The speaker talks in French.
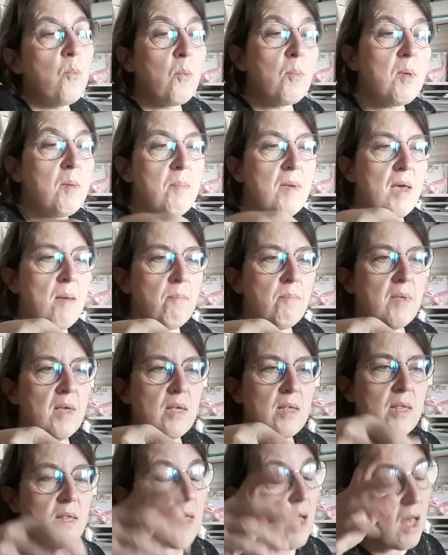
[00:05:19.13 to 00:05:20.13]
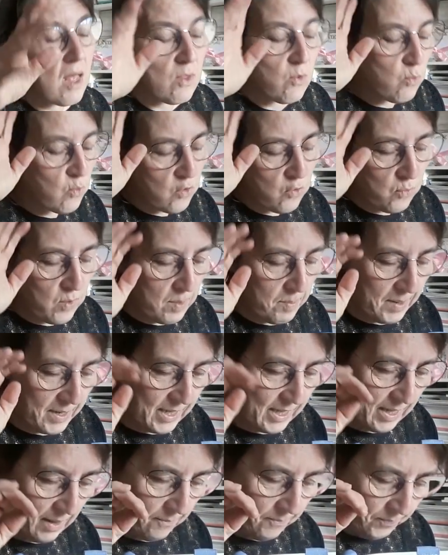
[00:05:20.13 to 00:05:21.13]
mon bébé aime bien ça, donc je lui ai pris
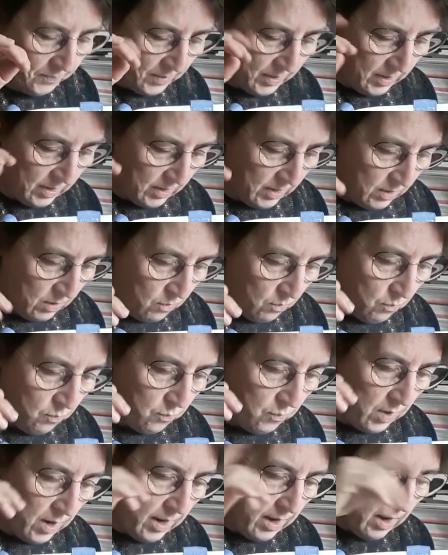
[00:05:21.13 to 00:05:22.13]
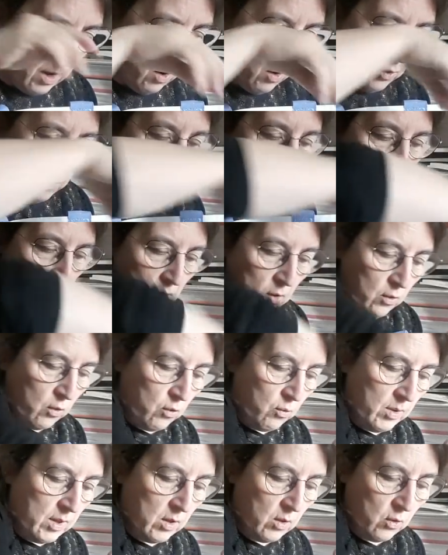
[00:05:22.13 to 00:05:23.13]
ça. Voilà. Ensuite,
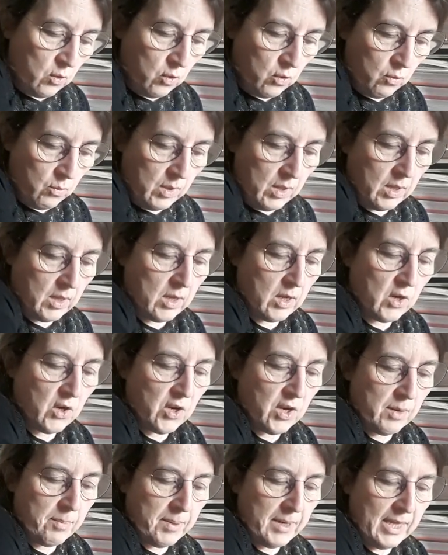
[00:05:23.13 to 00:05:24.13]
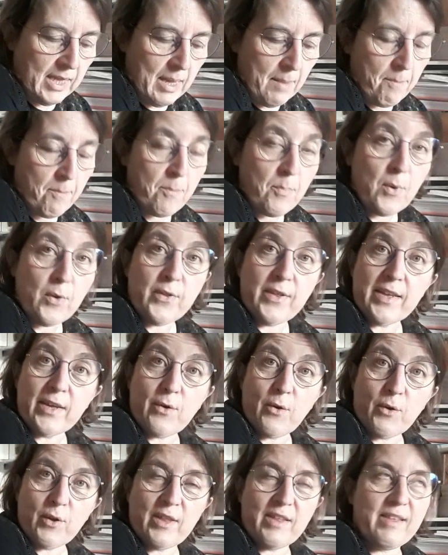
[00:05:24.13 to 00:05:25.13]
ensuite, ensuite, j'ai pris des petits
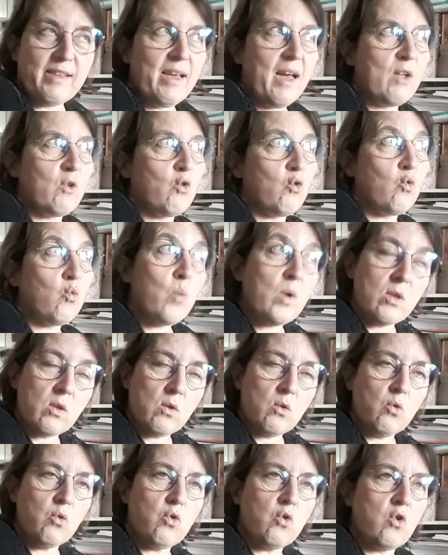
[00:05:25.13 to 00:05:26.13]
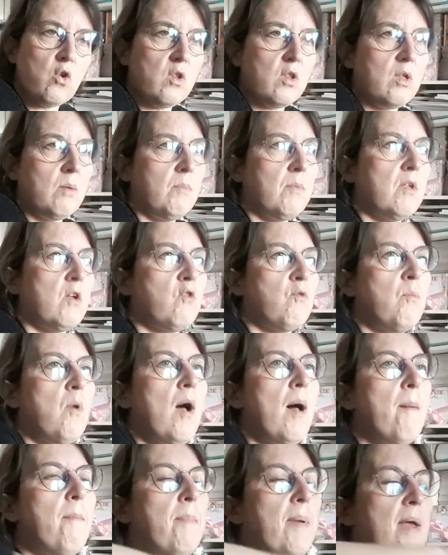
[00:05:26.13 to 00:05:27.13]
coquetiers à 62 centimes. Ça, je m'en
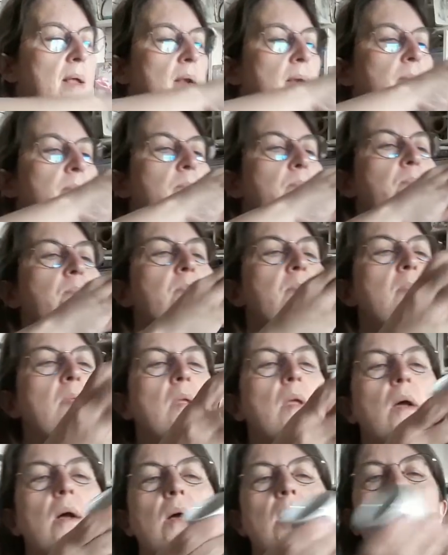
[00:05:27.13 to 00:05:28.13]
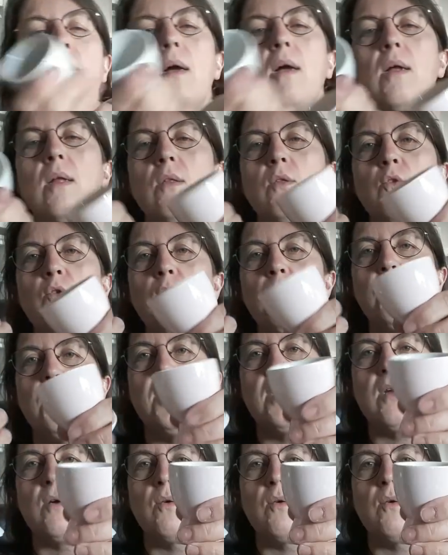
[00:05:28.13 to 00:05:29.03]
rappelle. Deux petits